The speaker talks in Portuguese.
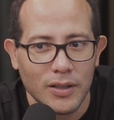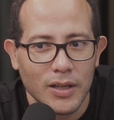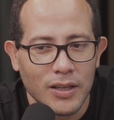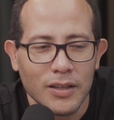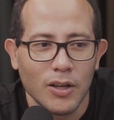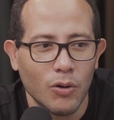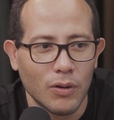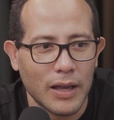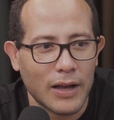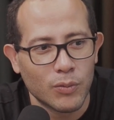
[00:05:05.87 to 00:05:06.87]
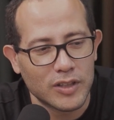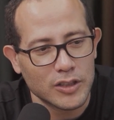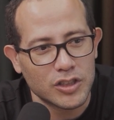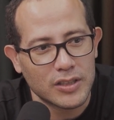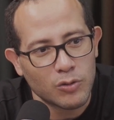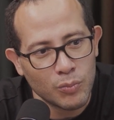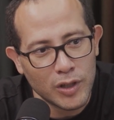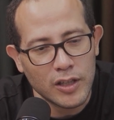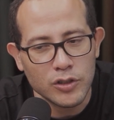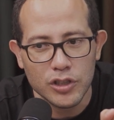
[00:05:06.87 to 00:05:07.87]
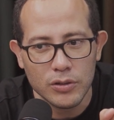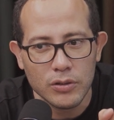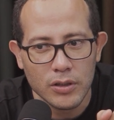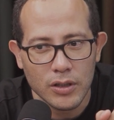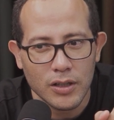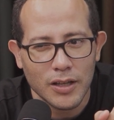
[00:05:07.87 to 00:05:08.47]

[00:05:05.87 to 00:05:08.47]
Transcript: Sim. Então, é como se a gente tá subentendido.